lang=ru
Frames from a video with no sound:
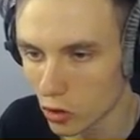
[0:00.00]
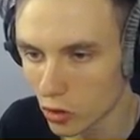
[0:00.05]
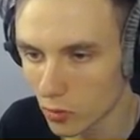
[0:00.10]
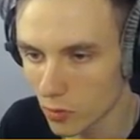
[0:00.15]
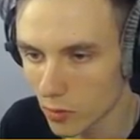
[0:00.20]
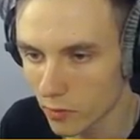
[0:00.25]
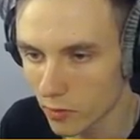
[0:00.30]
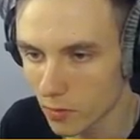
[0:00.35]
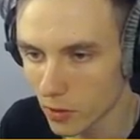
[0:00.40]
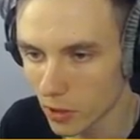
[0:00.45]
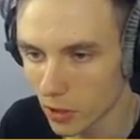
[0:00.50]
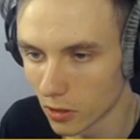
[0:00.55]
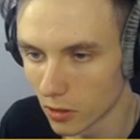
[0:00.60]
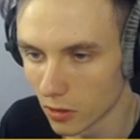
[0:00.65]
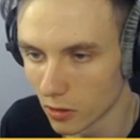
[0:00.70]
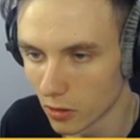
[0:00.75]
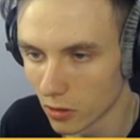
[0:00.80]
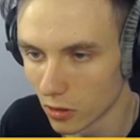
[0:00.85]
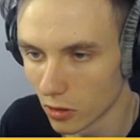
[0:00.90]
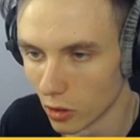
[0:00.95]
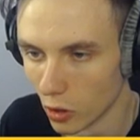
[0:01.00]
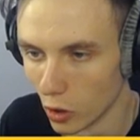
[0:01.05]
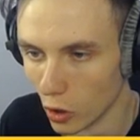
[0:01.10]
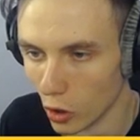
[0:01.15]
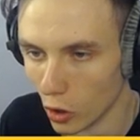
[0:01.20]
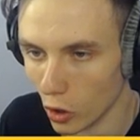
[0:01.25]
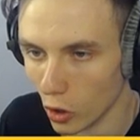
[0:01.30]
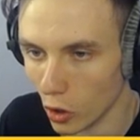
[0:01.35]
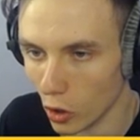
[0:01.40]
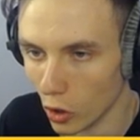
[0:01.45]
Что мне выпало?
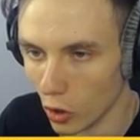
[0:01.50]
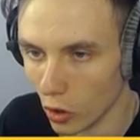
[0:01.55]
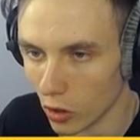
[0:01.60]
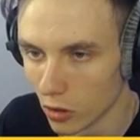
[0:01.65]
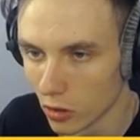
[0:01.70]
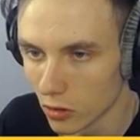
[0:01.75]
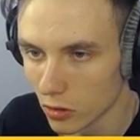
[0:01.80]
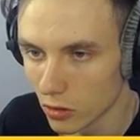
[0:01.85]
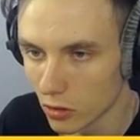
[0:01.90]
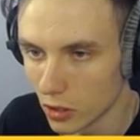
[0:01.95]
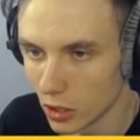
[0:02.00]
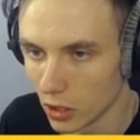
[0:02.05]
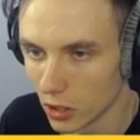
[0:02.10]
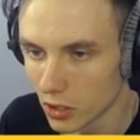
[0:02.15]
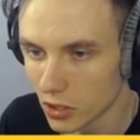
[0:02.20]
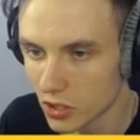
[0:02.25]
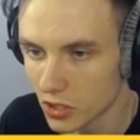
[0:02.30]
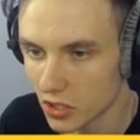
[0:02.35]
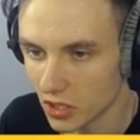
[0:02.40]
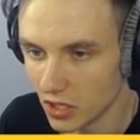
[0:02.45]
Галакси